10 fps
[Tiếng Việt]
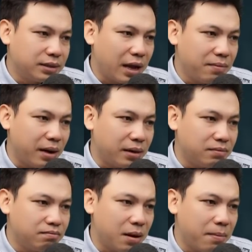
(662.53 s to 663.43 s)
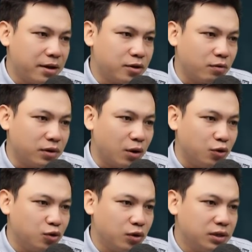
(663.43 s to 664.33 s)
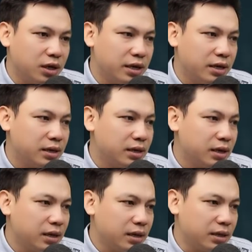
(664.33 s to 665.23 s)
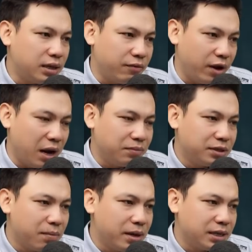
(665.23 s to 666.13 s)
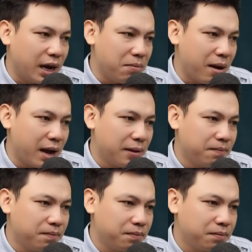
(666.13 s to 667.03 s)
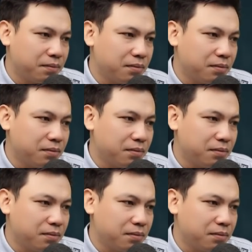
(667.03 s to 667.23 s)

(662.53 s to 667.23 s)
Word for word: Ông Thân vẫn giọng cũ: Không giả những người ta kiện cho thì làm thế nào?